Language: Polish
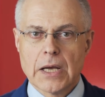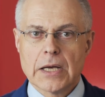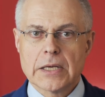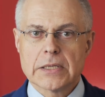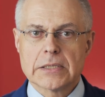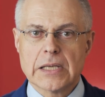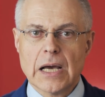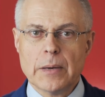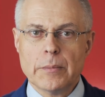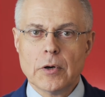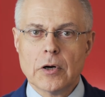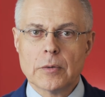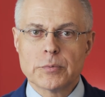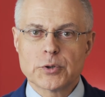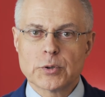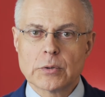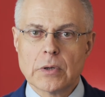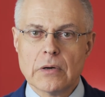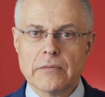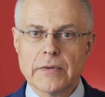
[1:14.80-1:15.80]

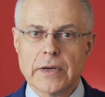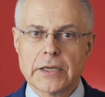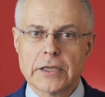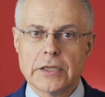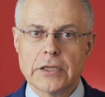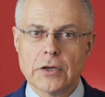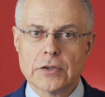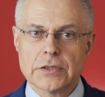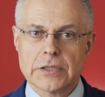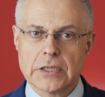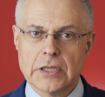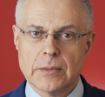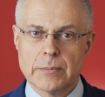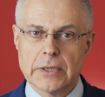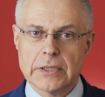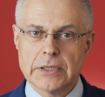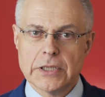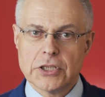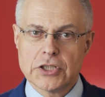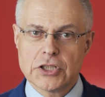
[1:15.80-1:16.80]
samoobsługowe kioski
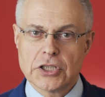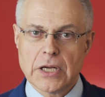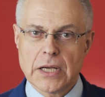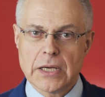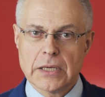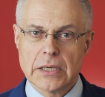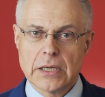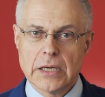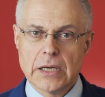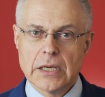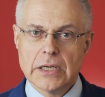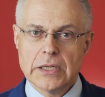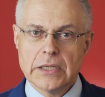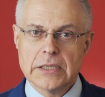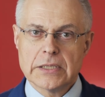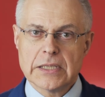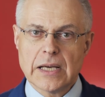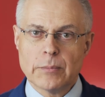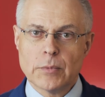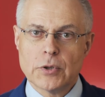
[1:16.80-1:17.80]
medyczne i
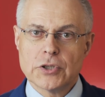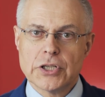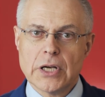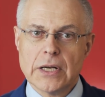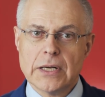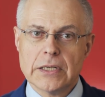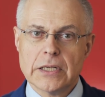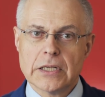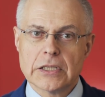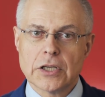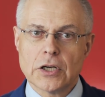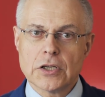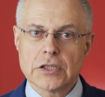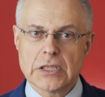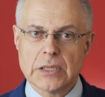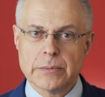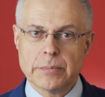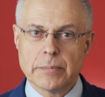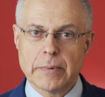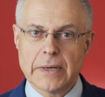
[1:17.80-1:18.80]
samodzielny
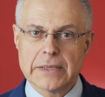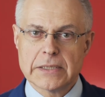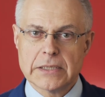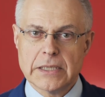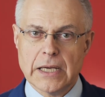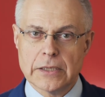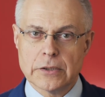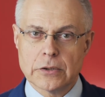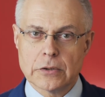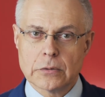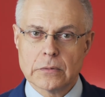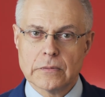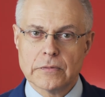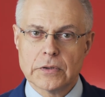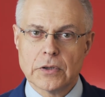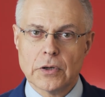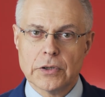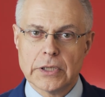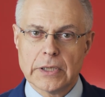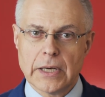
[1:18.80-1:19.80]
dostęp pacjentów
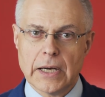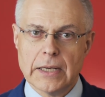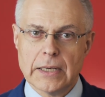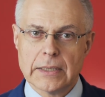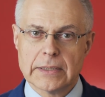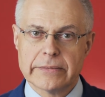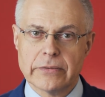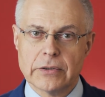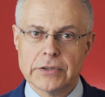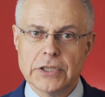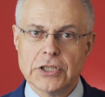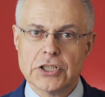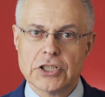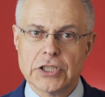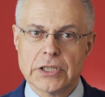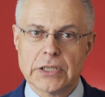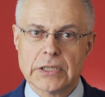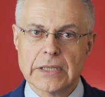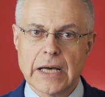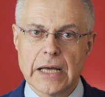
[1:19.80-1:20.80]
do ich
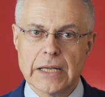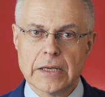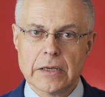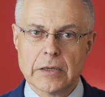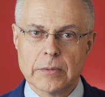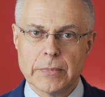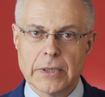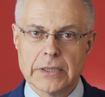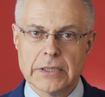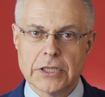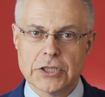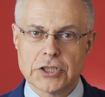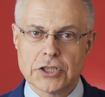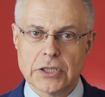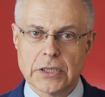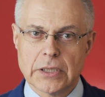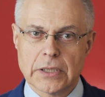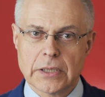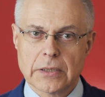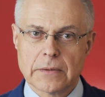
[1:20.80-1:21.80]
elektronicznych danych
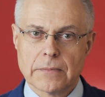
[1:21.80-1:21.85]
medycznych.